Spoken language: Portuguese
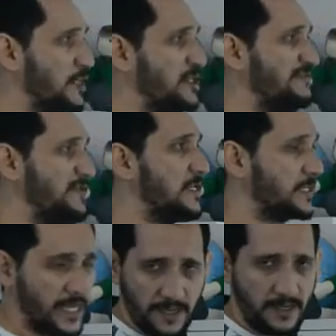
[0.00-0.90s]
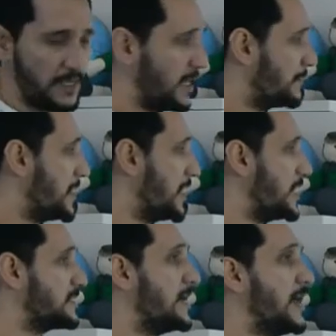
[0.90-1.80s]
de vida?
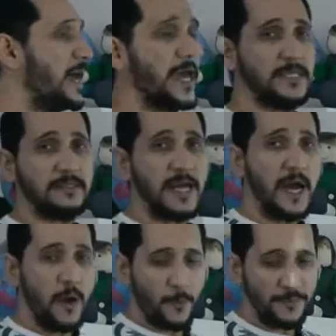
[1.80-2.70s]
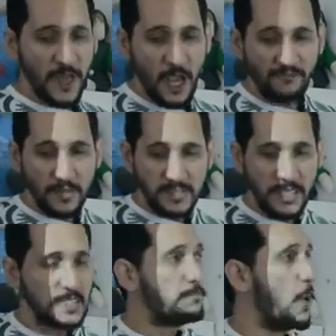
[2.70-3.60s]
Beleza? Então,
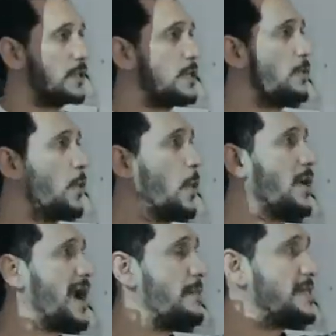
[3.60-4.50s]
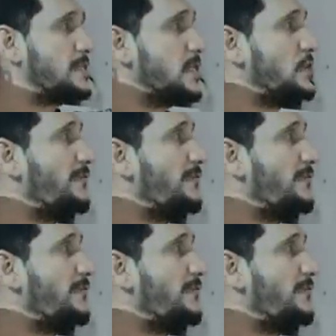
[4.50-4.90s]
vocês podem colocar da seguinte